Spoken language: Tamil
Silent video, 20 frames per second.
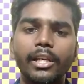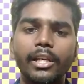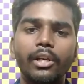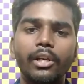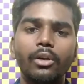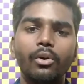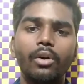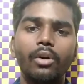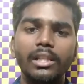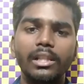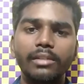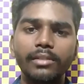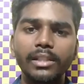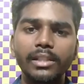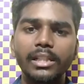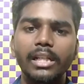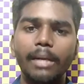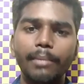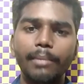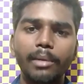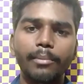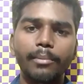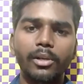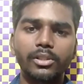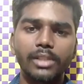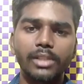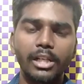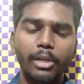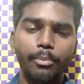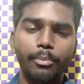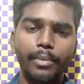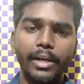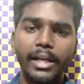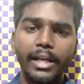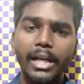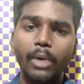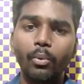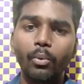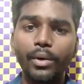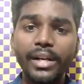நினைக்கிறீங்களோ அதை வந்து கமெண்ட் பாக்ஸ் லீவ்
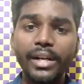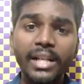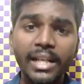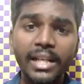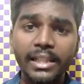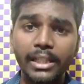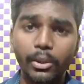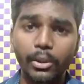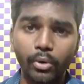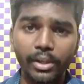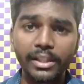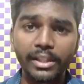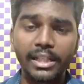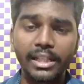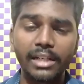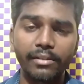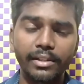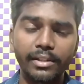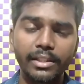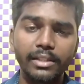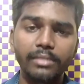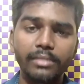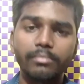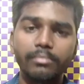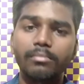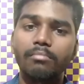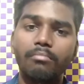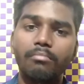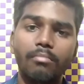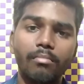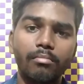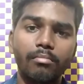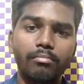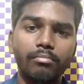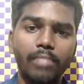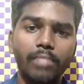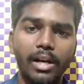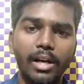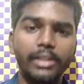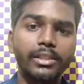பண்ணுங்கள் ஒன்று அந்த குழந்தைகள் வந்து
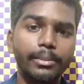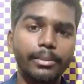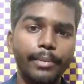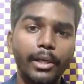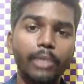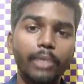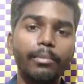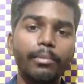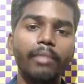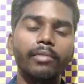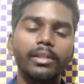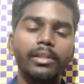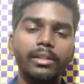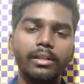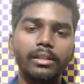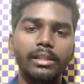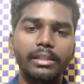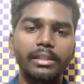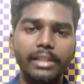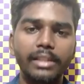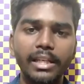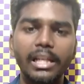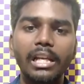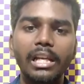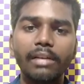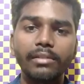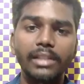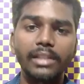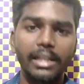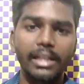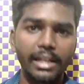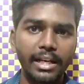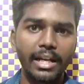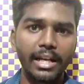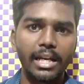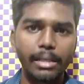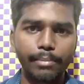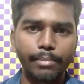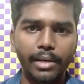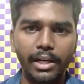அஞ்சு பேருமே வந்து அந்த தீயிலே வந்து
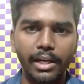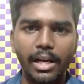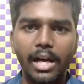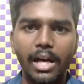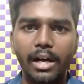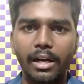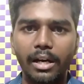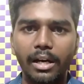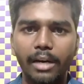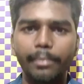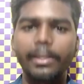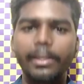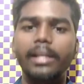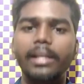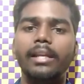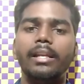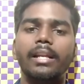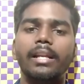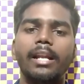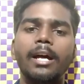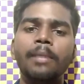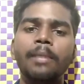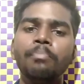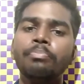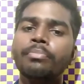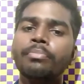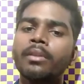இறையாயிருப்பாங்களா அப்படி இல்லைன்னா